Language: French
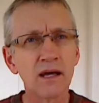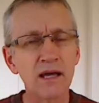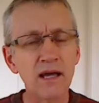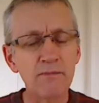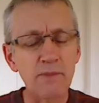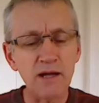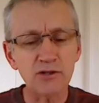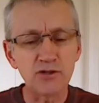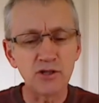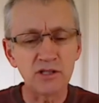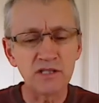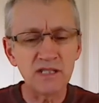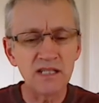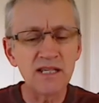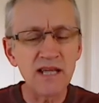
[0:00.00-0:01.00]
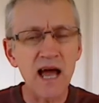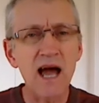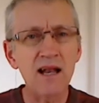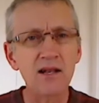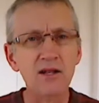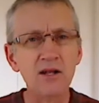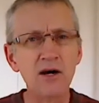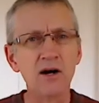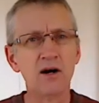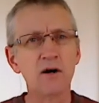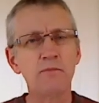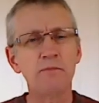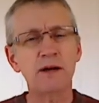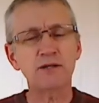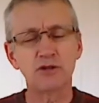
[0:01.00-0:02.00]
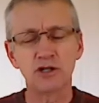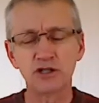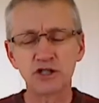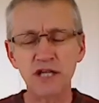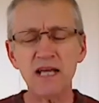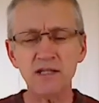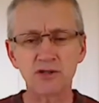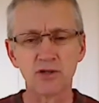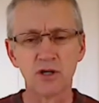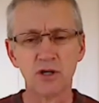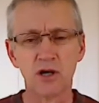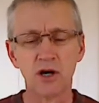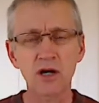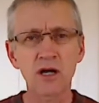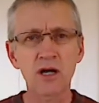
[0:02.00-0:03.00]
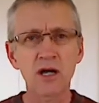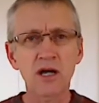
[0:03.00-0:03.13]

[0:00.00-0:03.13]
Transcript: Et par ce signal-là, par ce geste-là,